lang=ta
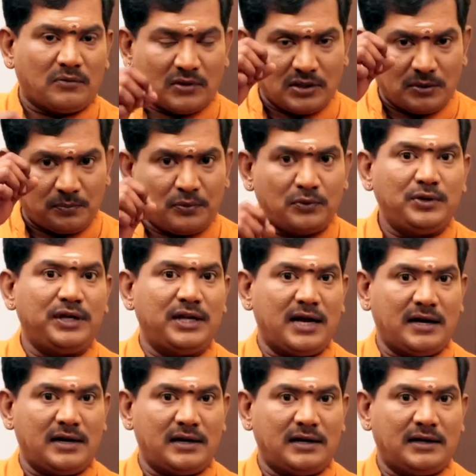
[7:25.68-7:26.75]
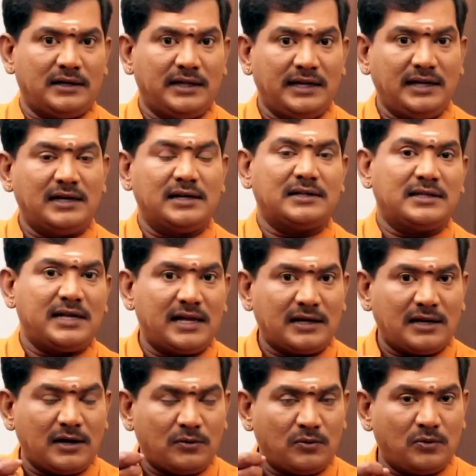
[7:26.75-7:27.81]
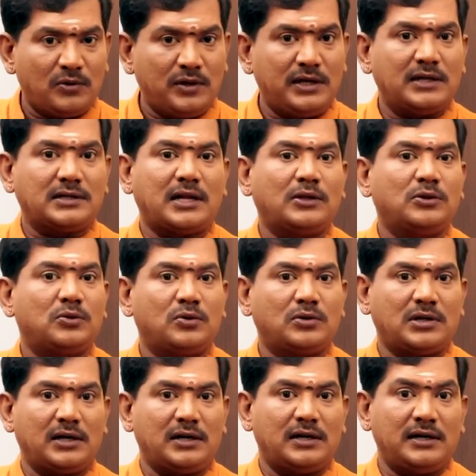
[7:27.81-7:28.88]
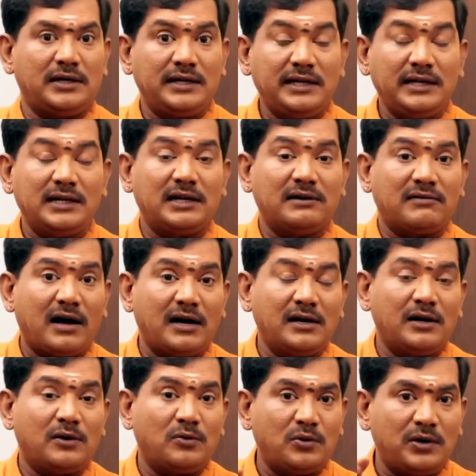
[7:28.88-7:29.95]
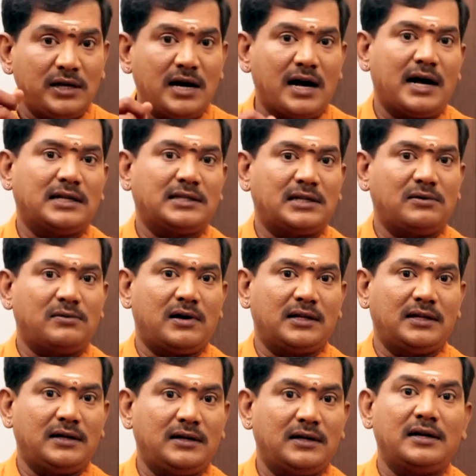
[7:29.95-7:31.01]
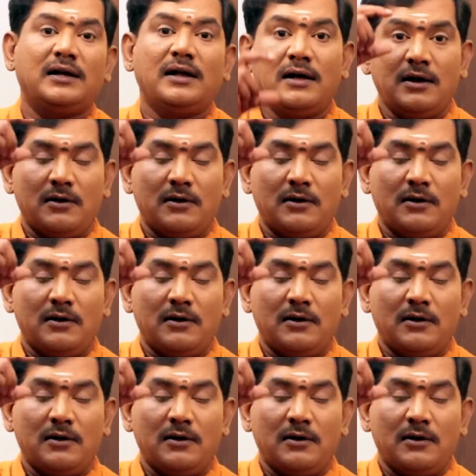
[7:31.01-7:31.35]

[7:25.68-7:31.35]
வந்து புண்ணியங்கள் நீங்கள் சேர்க்கக்கூடிய சந்தோஷங்கள் நீங்கள் வாங்கக்கூடிய ஆசிர்வாதங்கள்